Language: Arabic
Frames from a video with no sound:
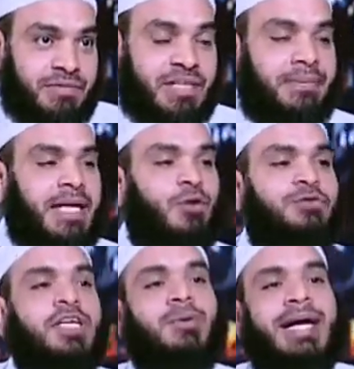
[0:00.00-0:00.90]
فيبقى لو
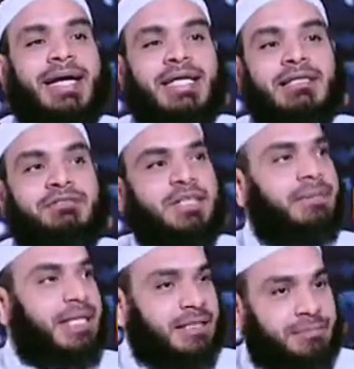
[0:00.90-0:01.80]
في واحد في
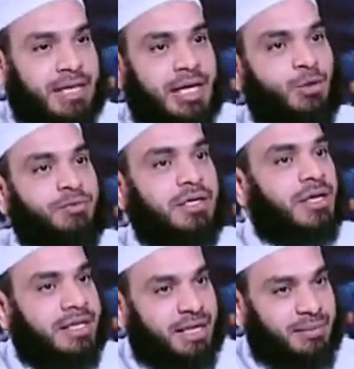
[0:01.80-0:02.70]
بلد ما او في
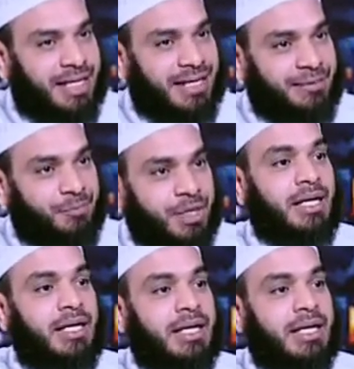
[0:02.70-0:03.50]
قريه ما آه،